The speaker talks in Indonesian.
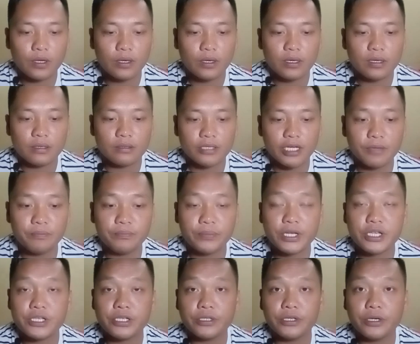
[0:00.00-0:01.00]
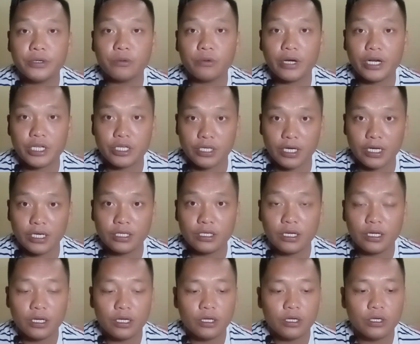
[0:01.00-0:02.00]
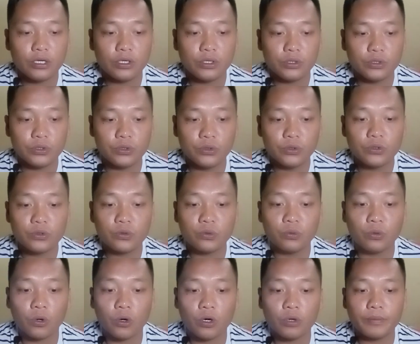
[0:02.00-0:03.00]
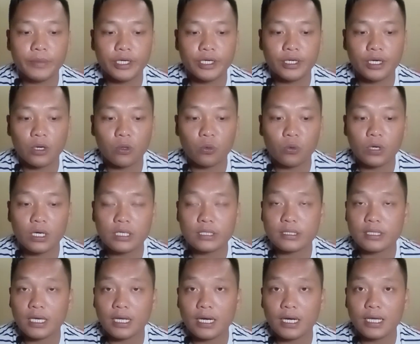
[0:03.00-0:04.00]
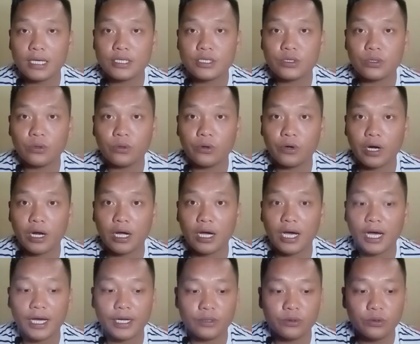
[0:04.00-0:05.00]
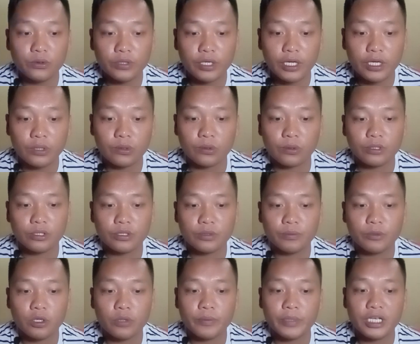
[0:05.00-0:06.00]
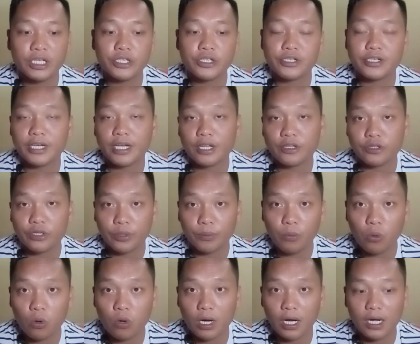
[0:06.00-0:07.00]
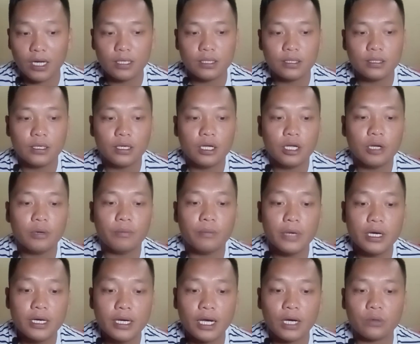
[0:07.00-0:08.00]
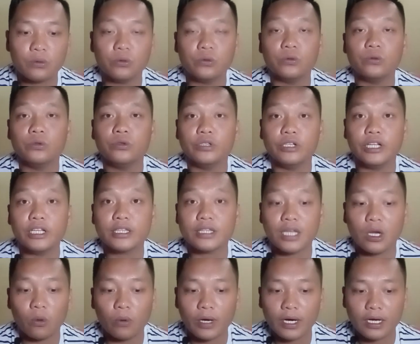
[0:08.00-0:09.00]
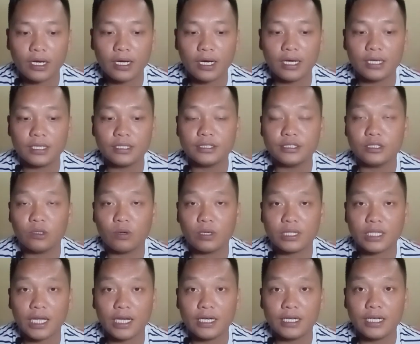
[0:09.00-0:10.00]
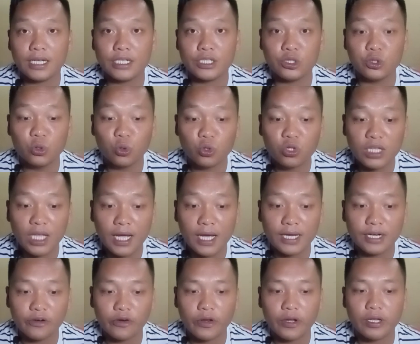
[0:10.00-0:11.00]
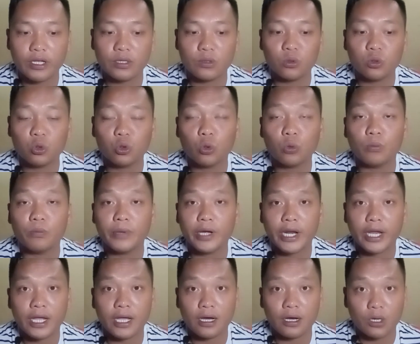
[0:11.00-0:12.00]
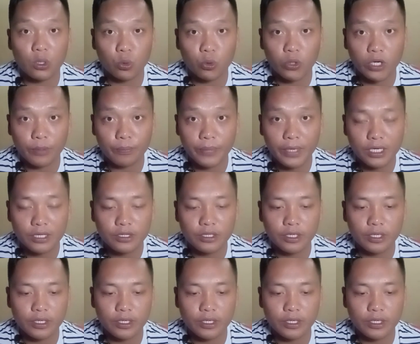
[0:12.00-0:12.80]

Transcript: Naib Presiden Warisan, Jun Wong mendakwa salah seorang adun itu sebelum ini secara terbuka mengaku ditawarkan jawatan dan jutaan ringgit untuk mereka keluar parti.